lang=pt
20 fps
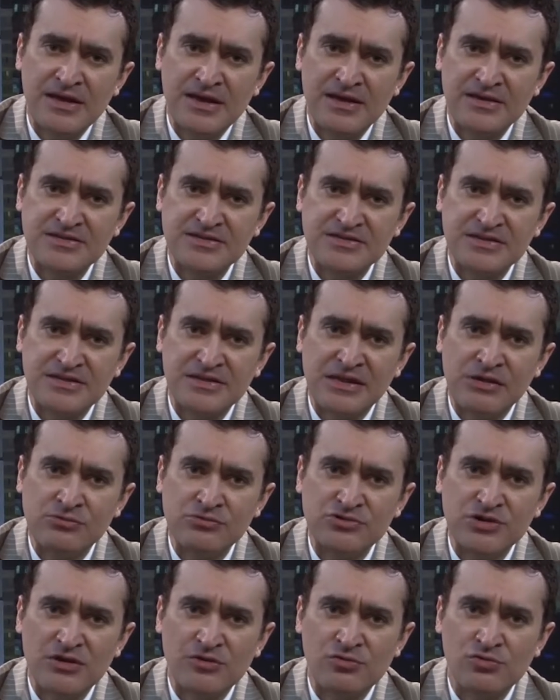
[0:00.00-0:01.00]
elas se
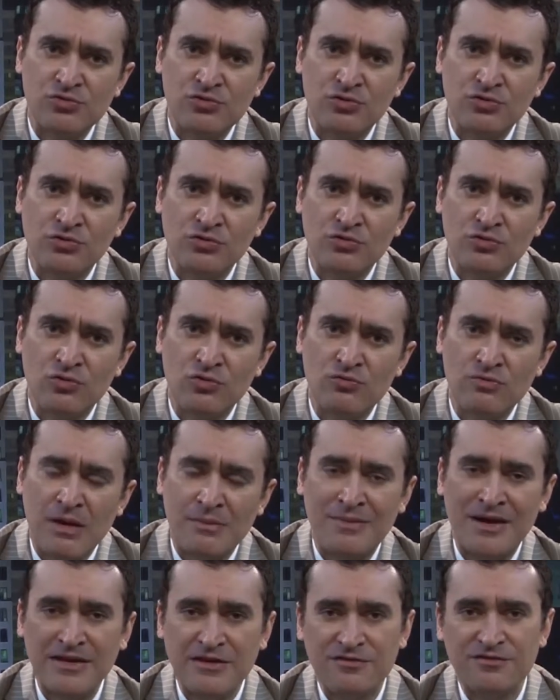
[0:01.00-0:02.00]
dão de acordo com
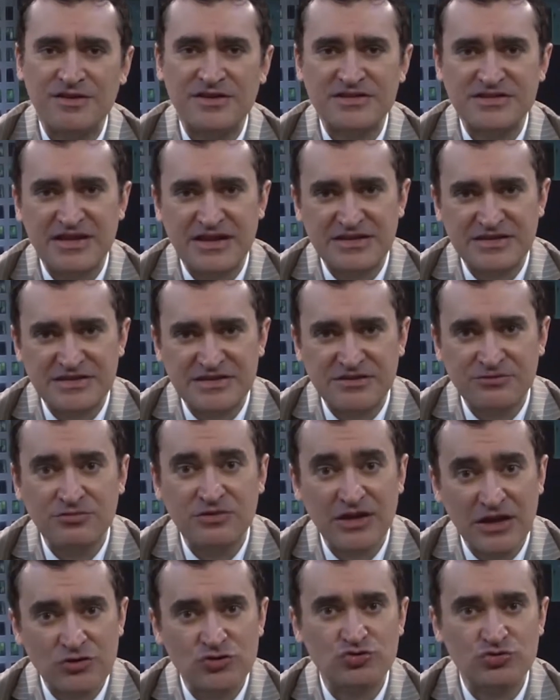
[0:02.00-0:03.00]
uma
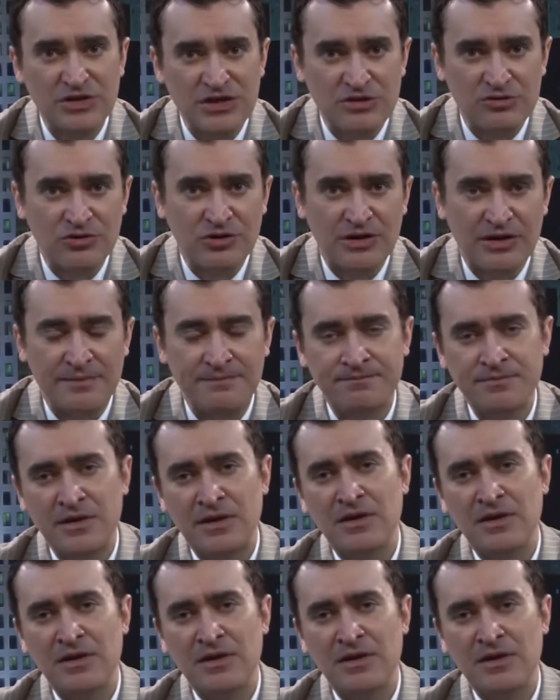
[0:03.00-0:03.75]
manifestação que é jurídica.